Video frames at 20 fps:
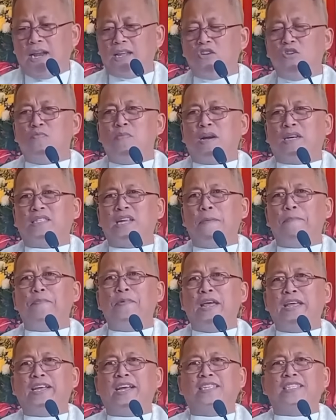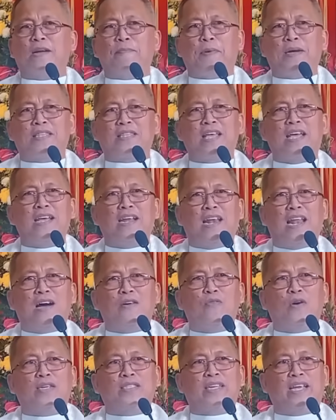kanag yung magsapnay ka sa patayng
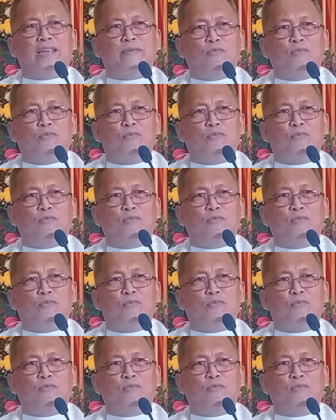lawas